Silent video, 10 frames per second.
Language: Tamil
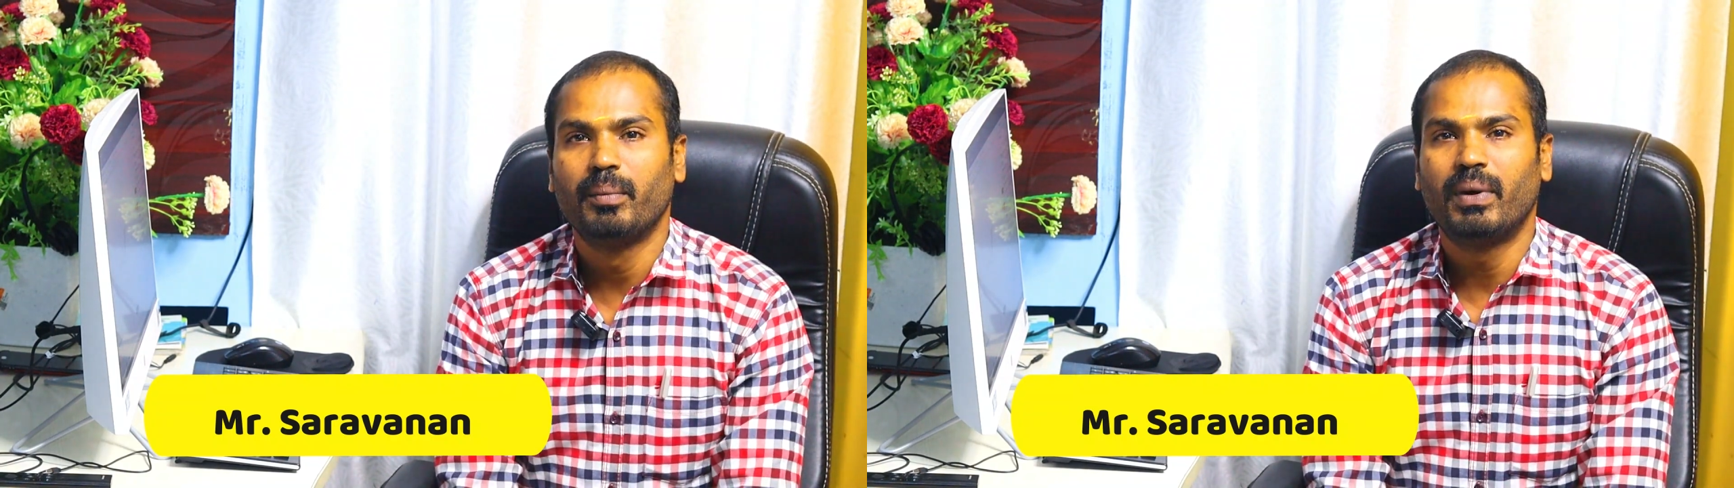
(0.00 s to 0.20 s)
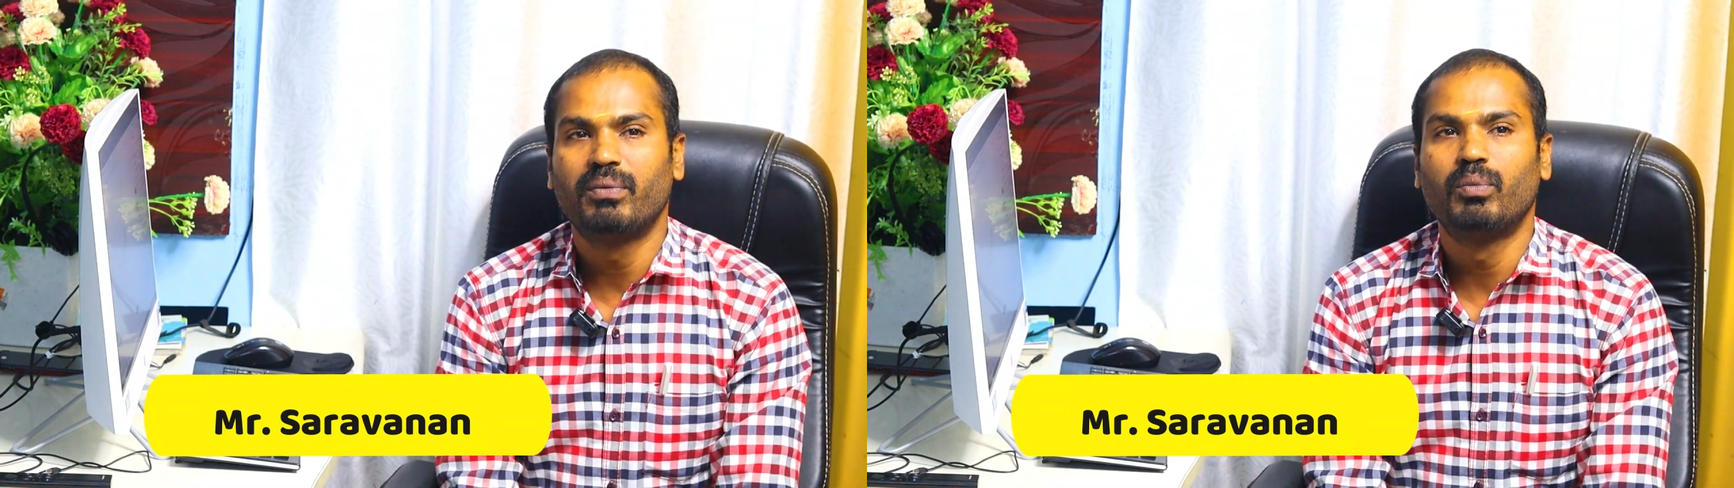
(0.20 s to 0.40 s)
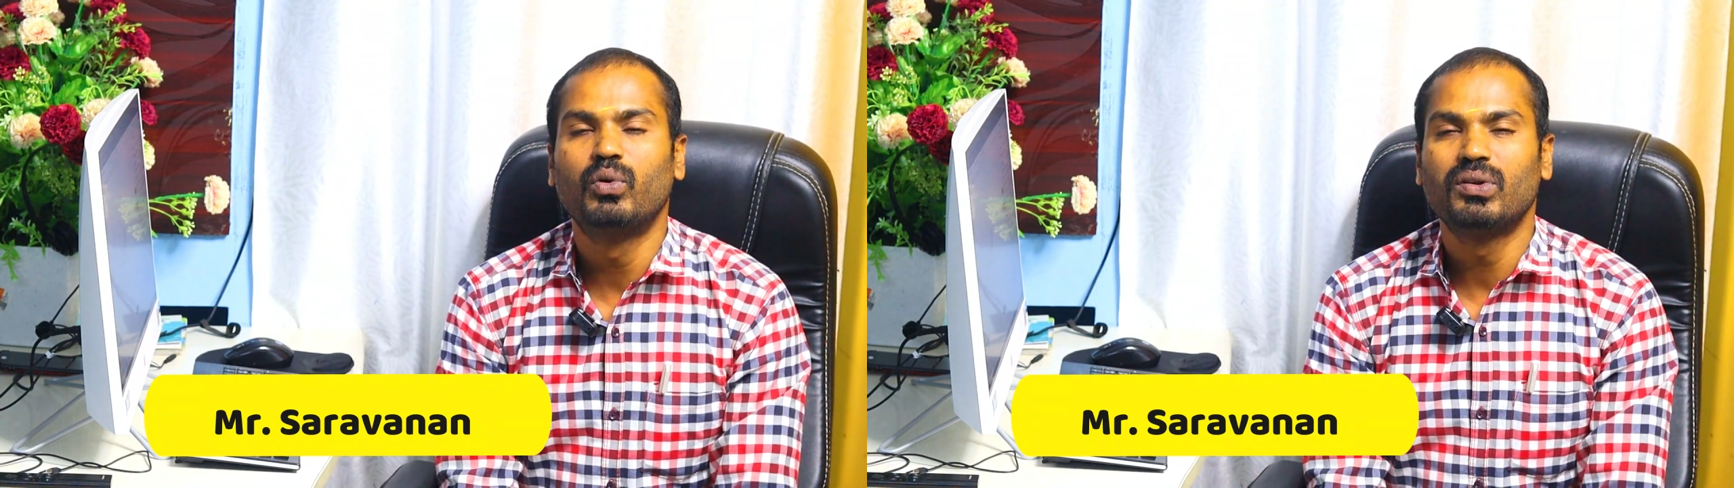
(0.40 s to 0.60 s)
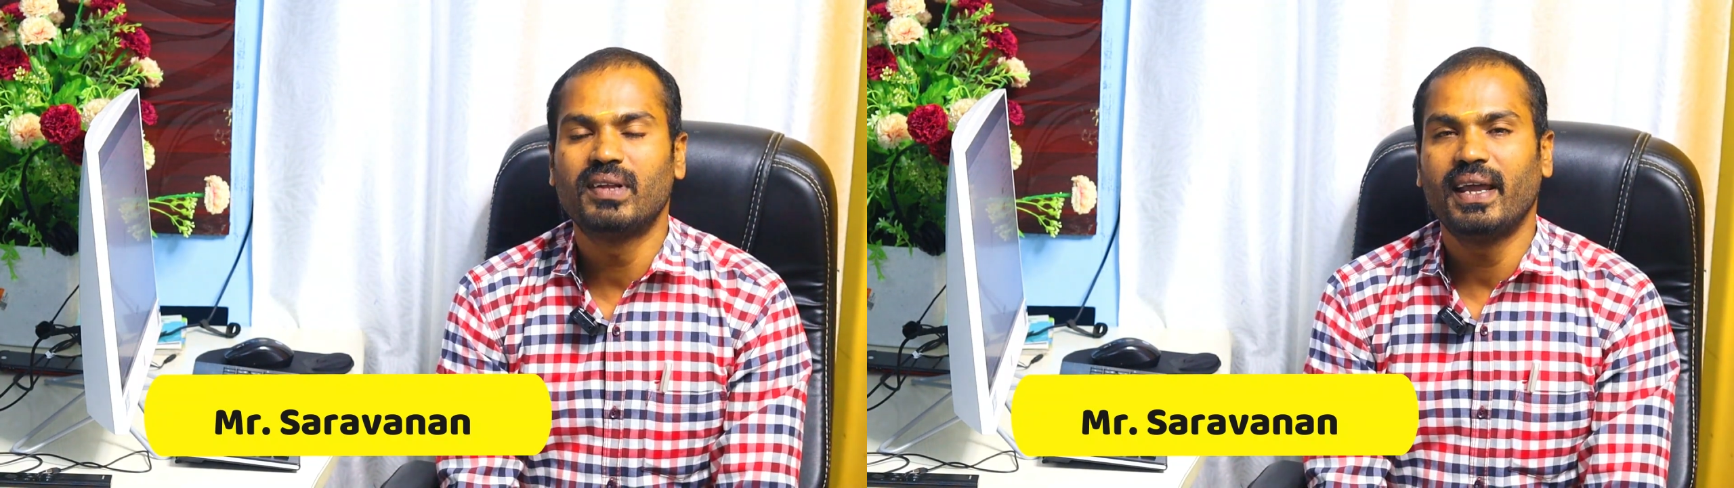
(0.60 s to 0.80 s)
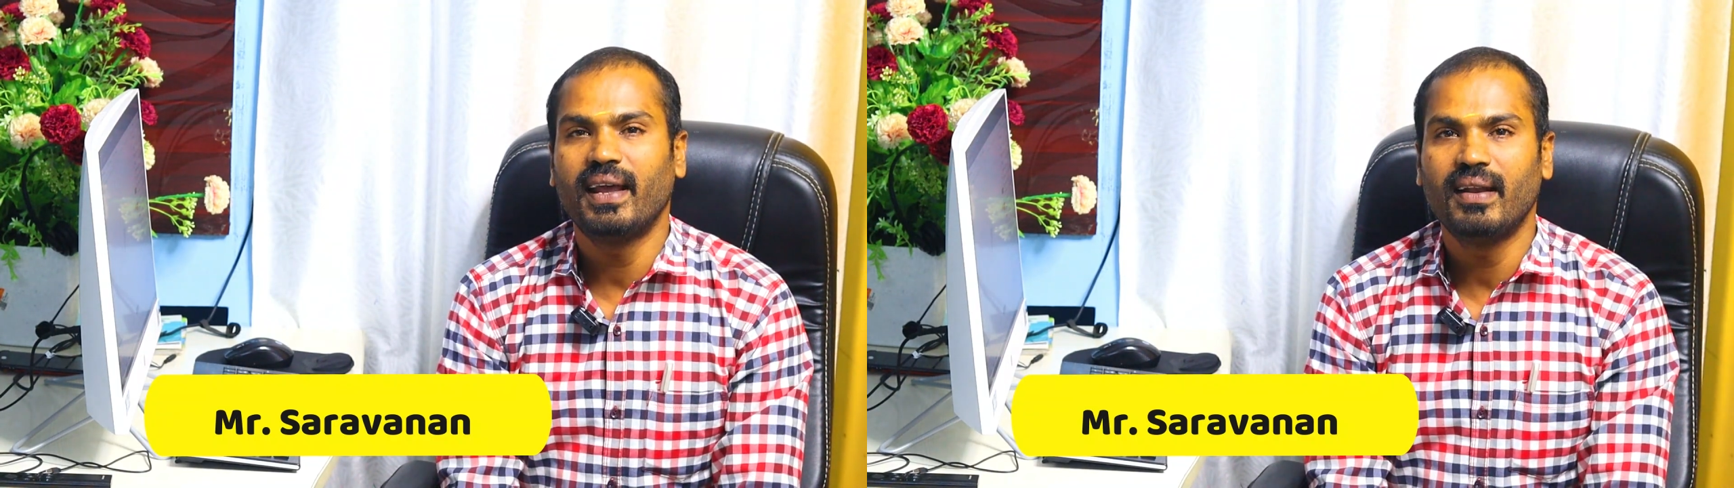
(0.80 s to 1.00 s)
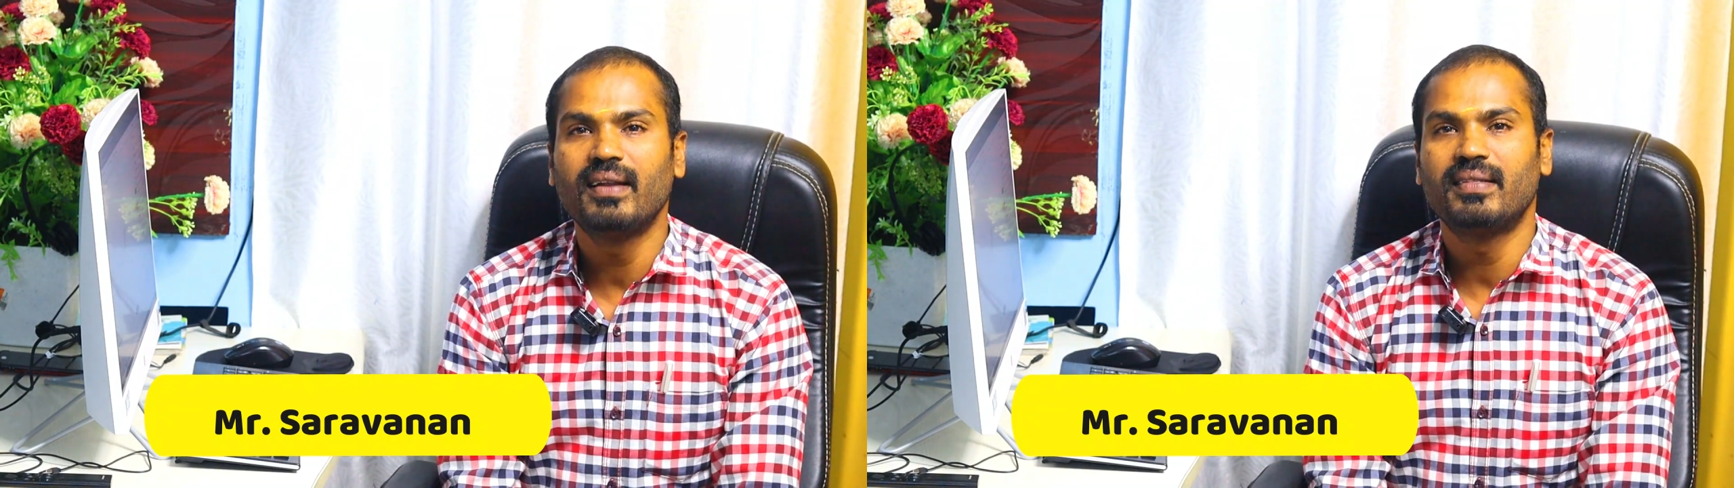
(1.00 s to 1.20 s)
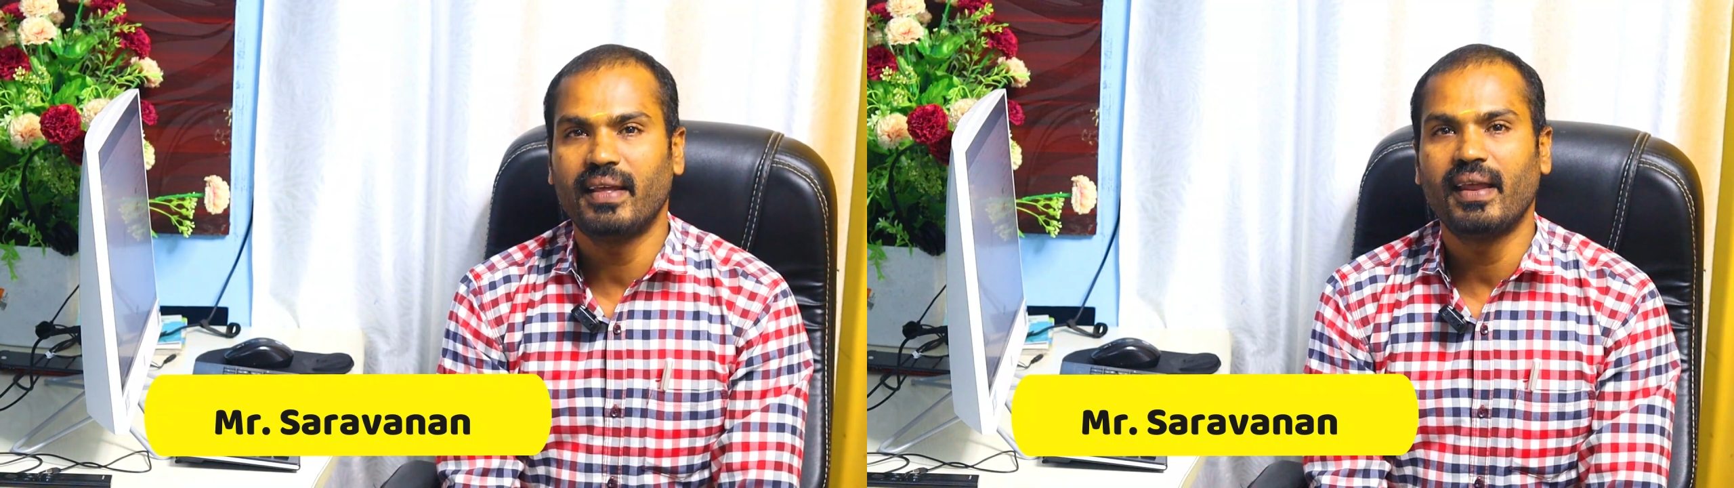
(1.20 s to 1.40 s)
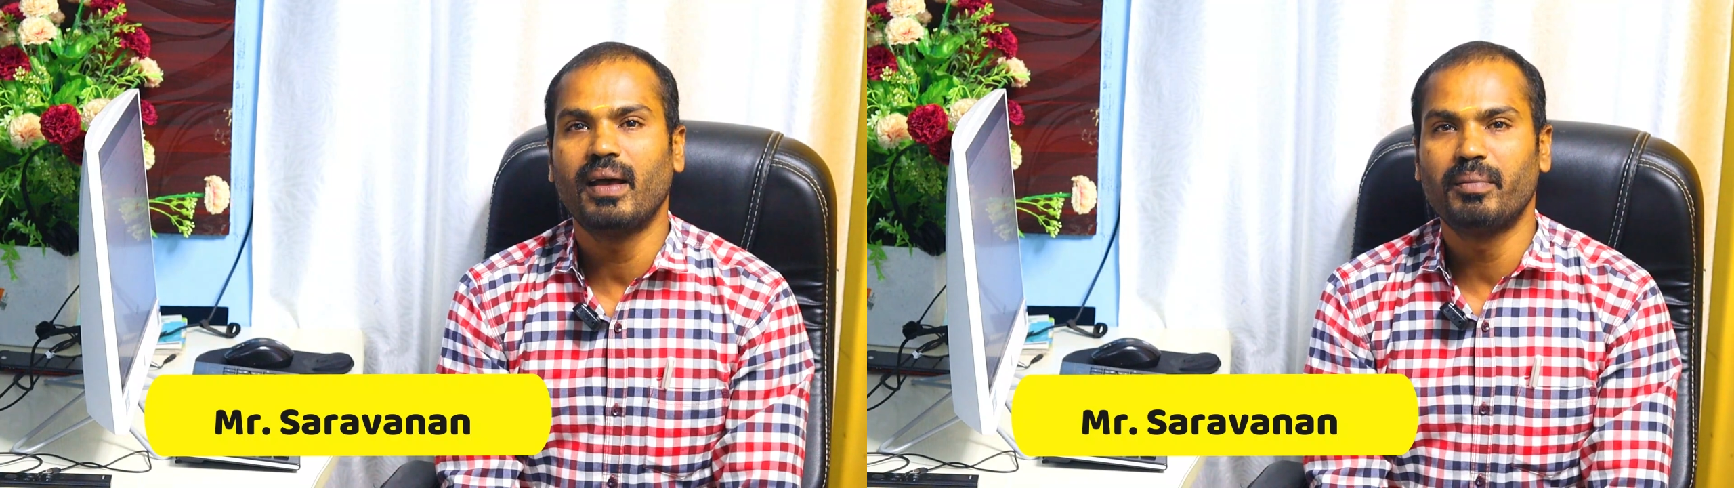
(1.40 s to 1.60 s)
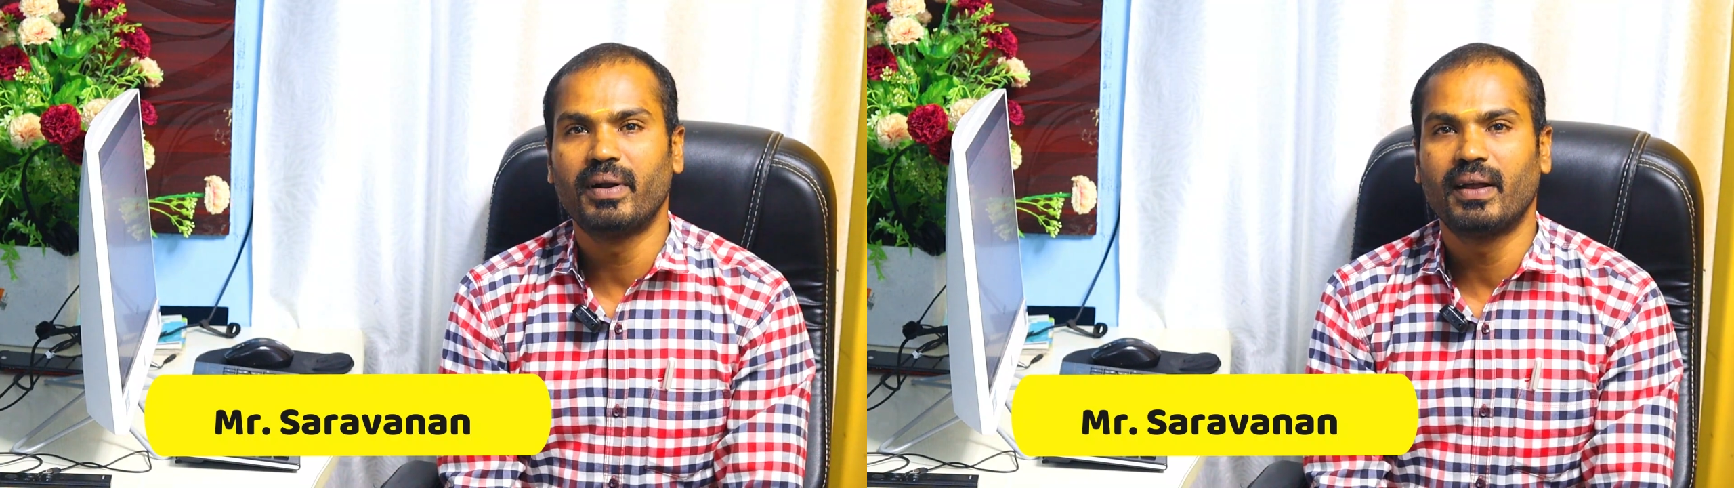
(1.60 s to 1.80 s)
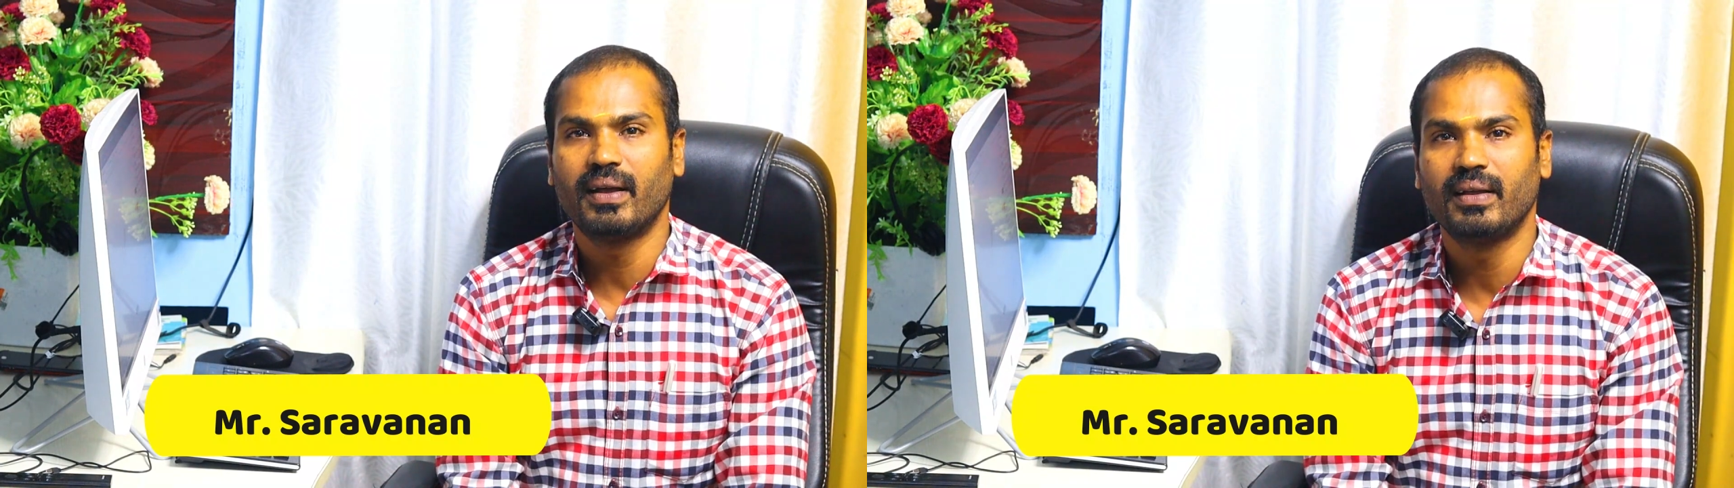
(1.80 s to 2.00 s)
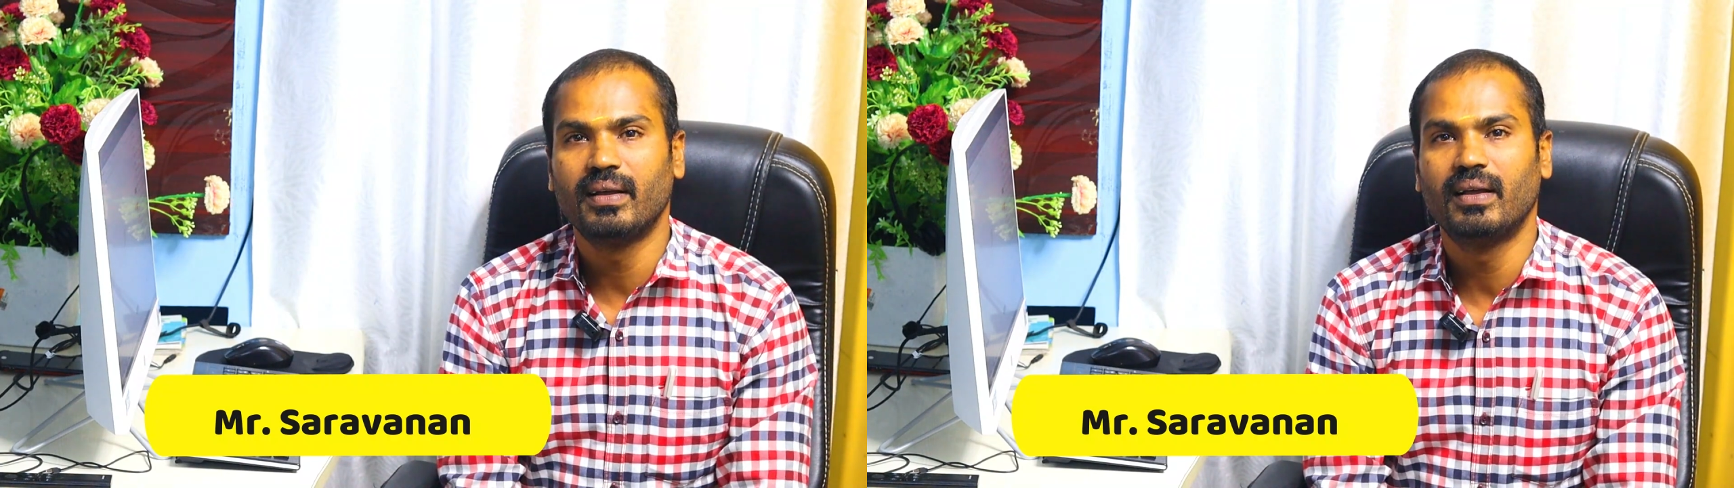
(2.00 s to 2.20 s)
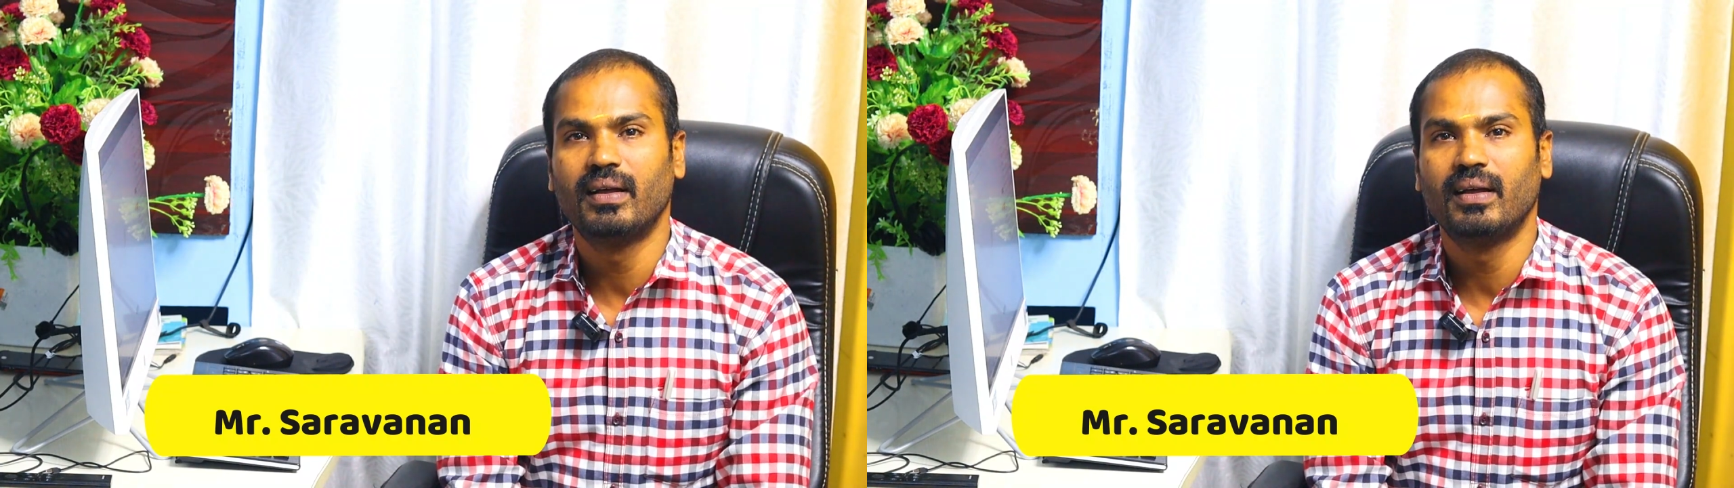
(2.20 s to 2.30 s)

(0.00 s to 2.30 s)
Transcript: பட் முழுசாக என்னன்னு தெரியாமல் இருக்கேன்